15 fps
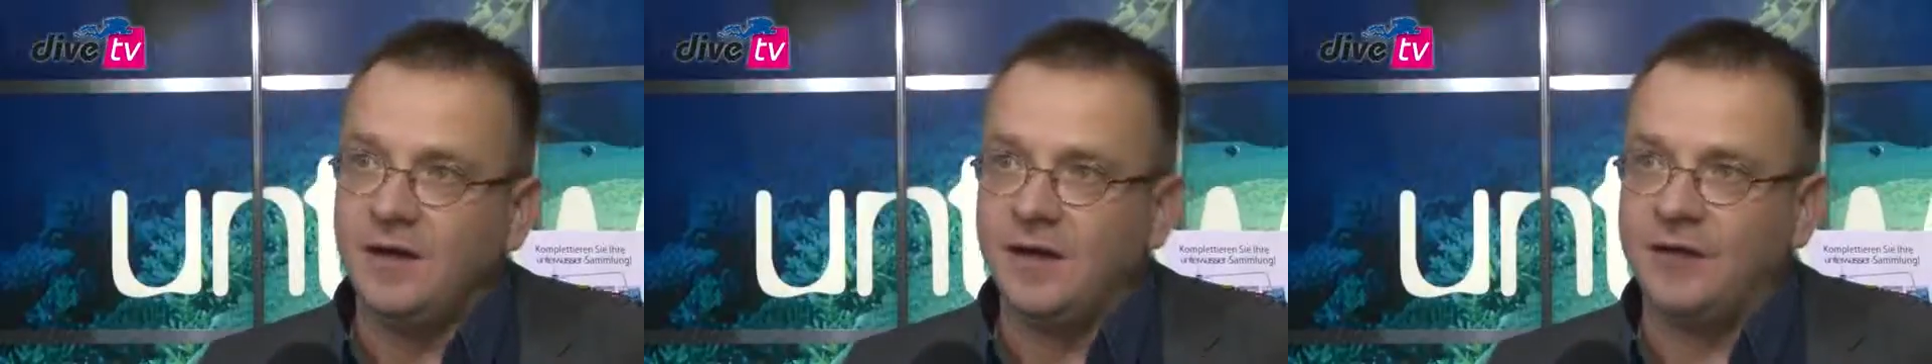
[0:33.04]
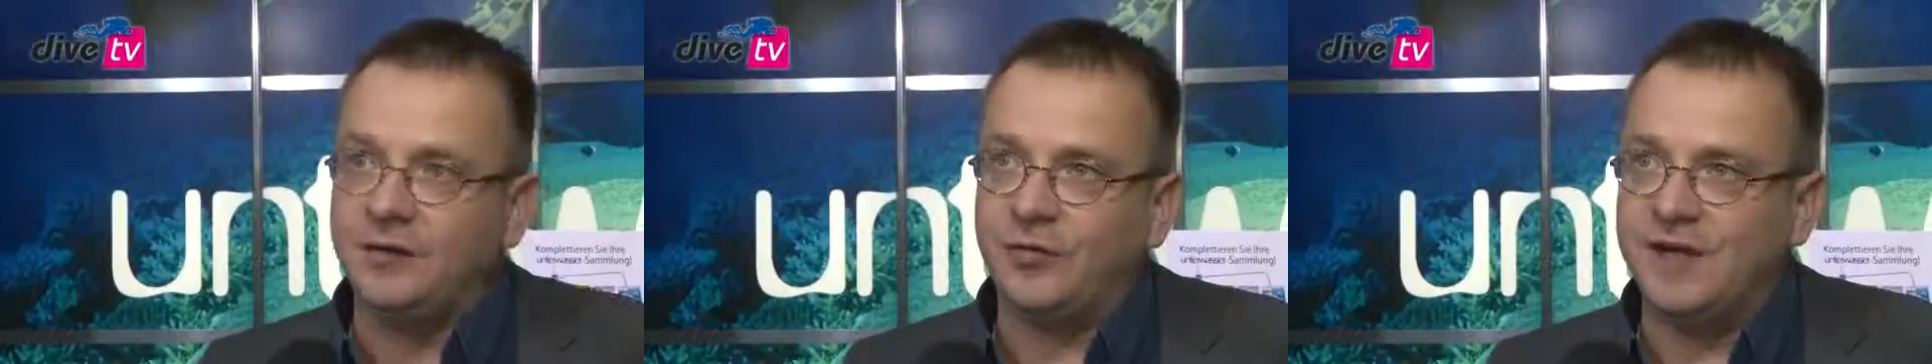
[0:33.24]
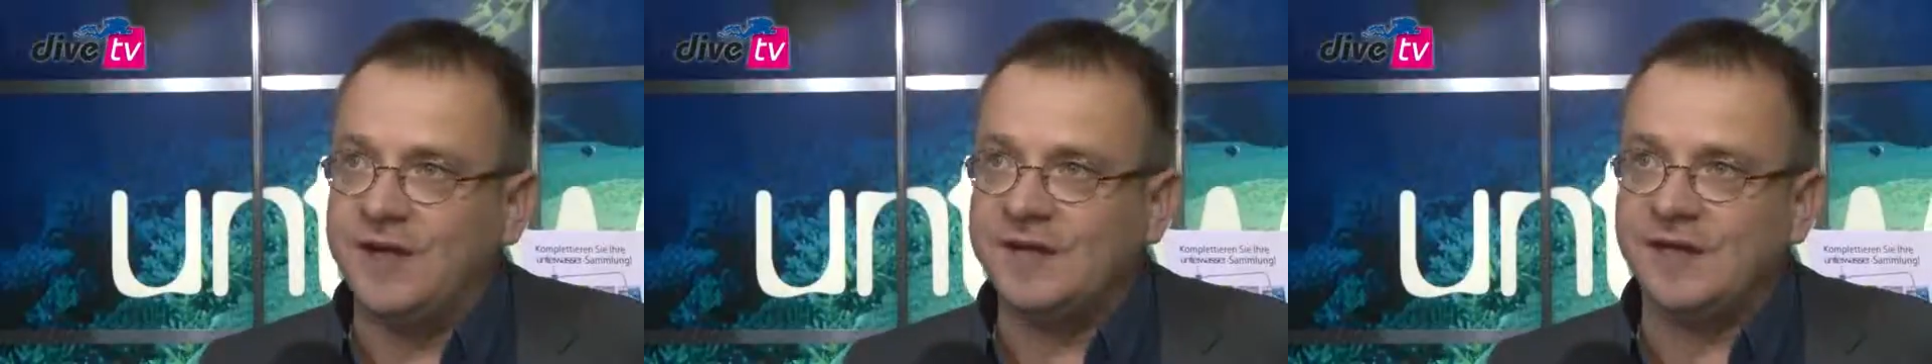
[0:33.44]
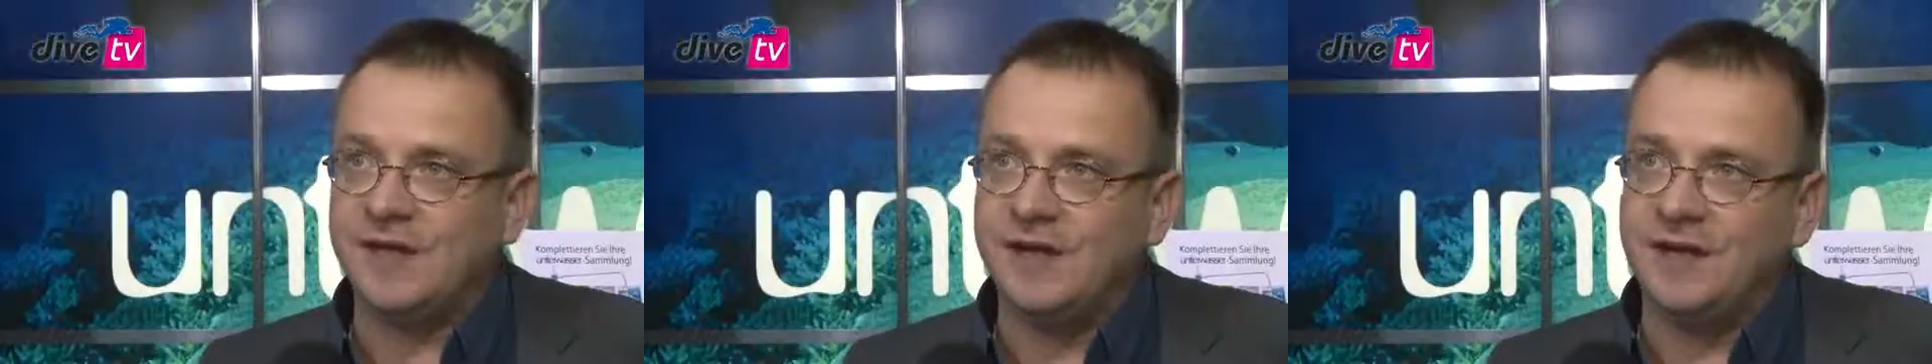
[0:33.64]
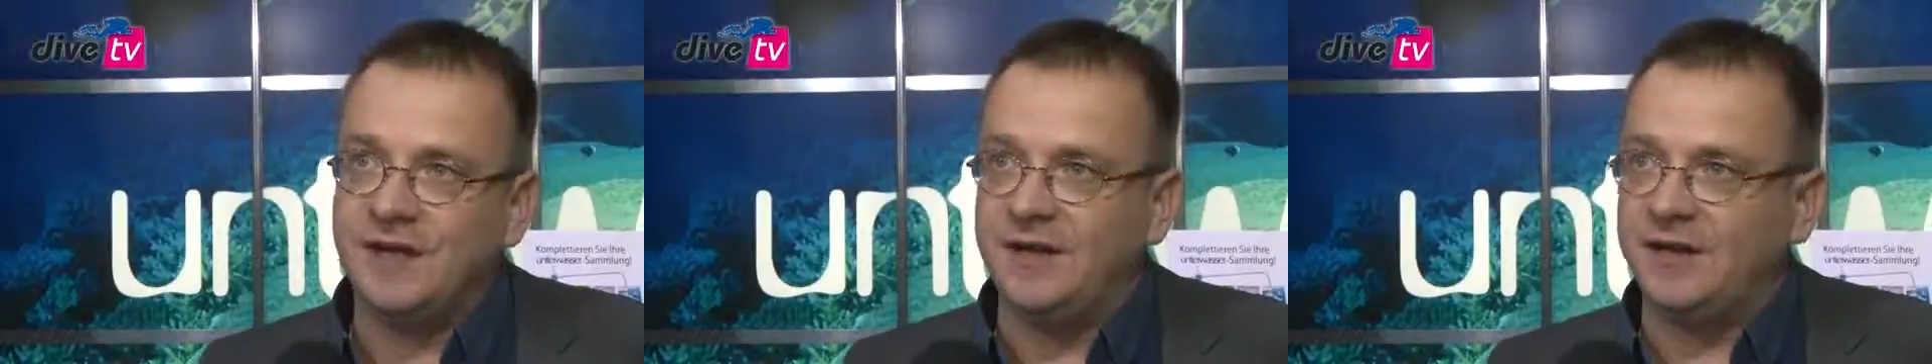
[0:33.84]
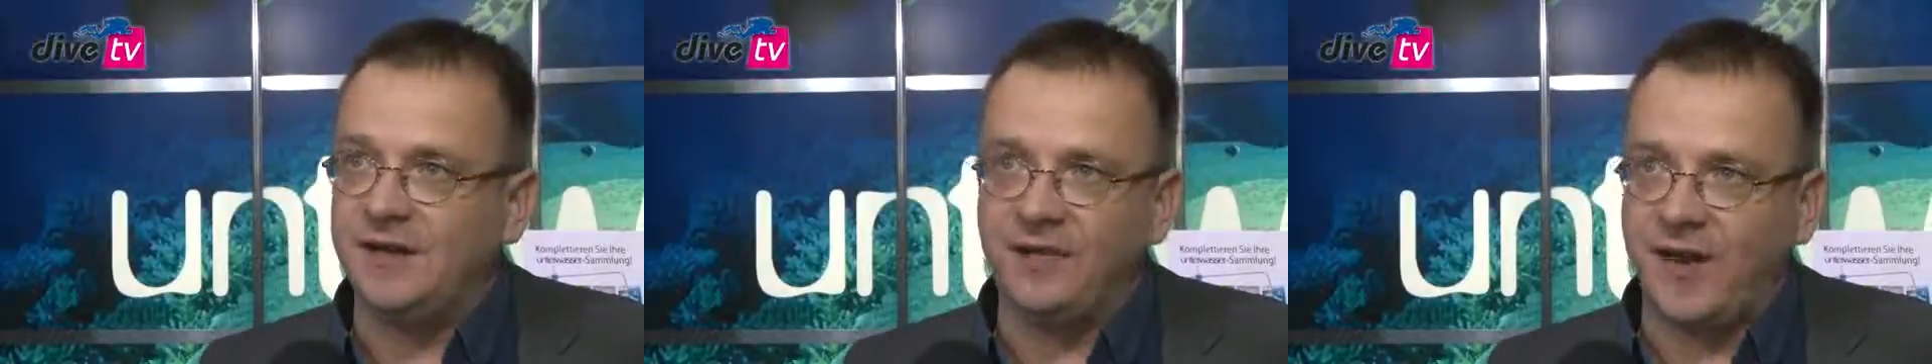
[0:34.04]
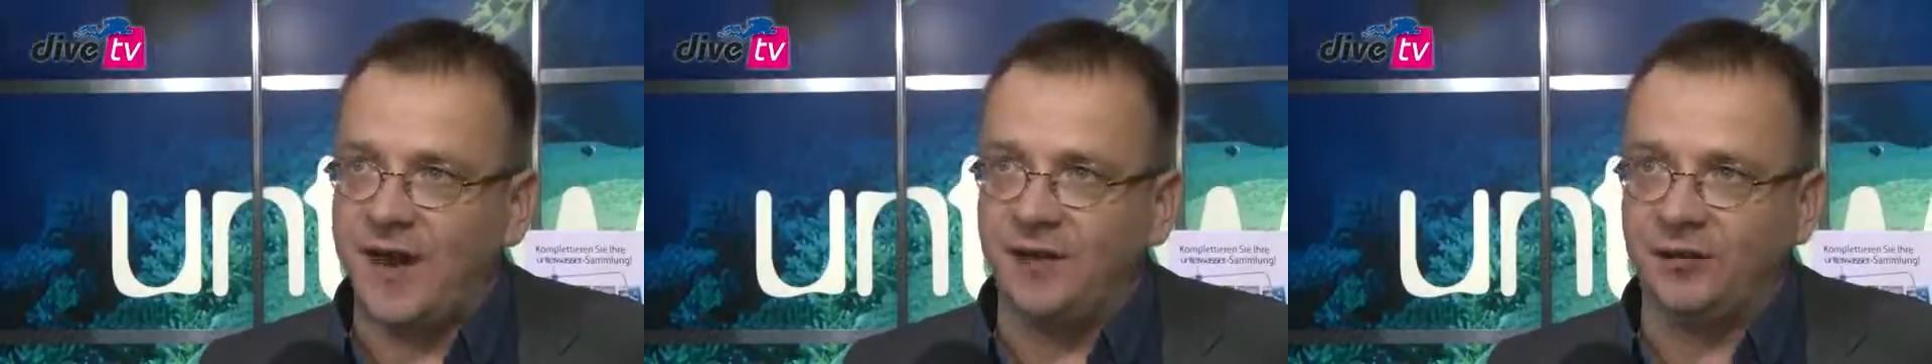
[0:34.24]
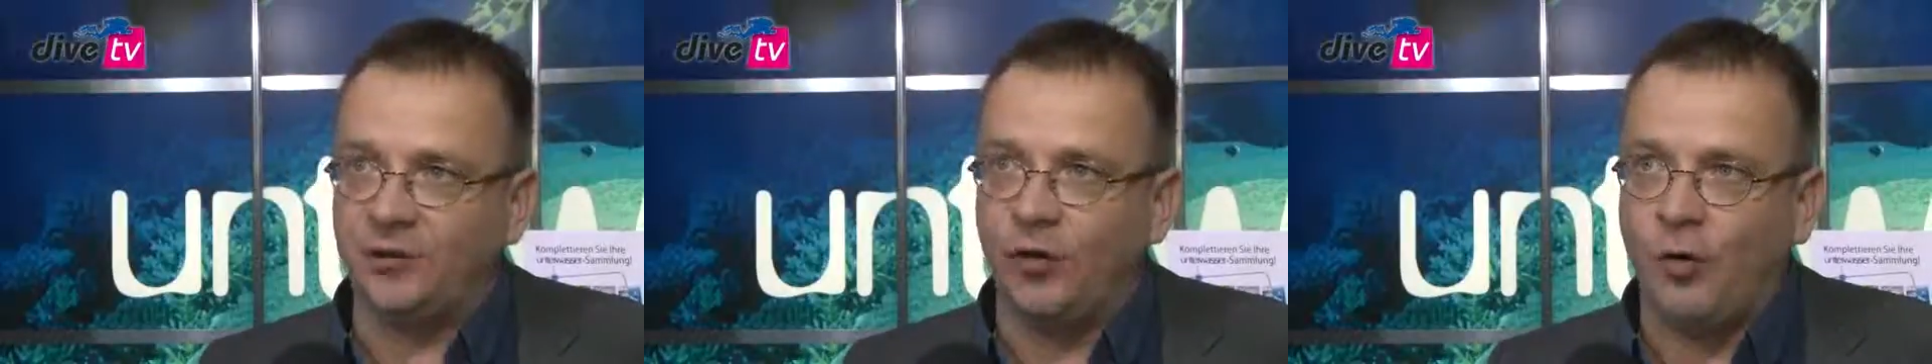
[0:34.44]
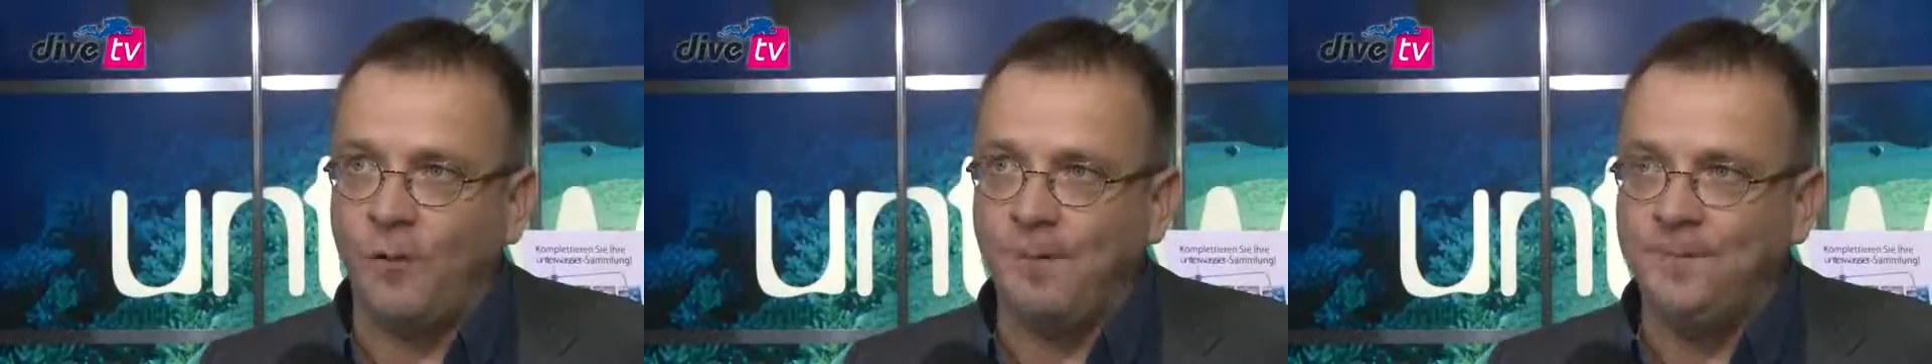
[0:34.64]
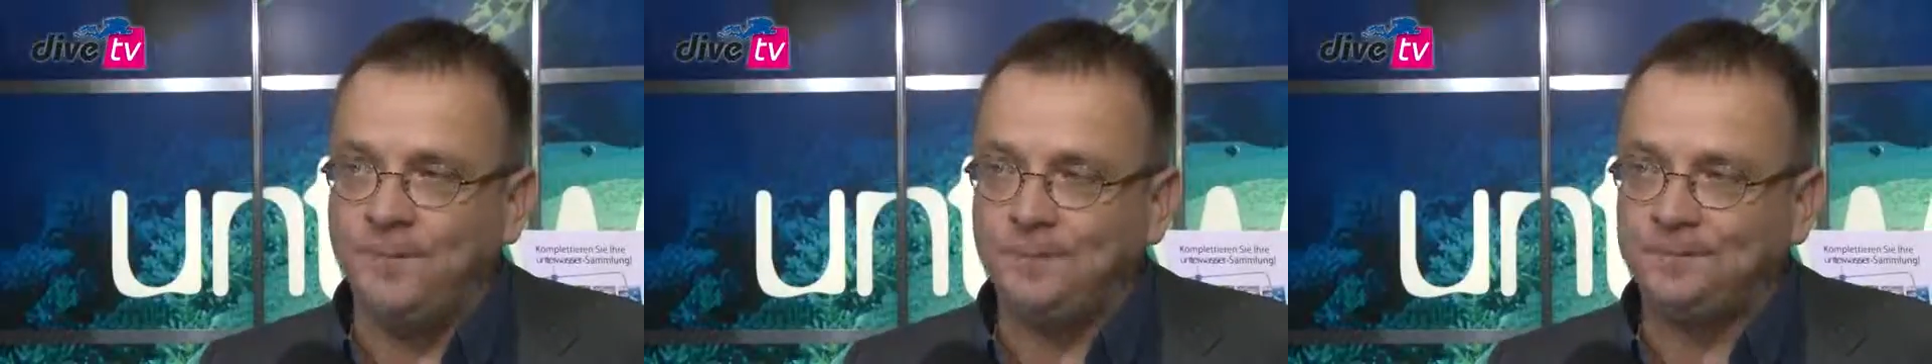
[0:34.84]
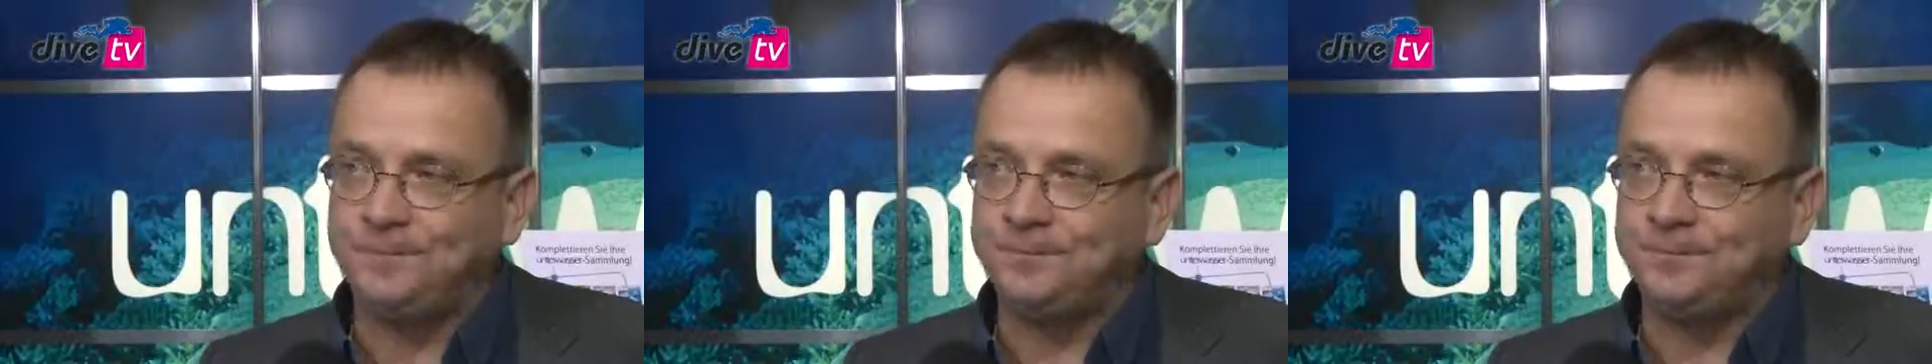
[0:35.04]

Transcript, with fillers: Indonesien in den fernen Tropen.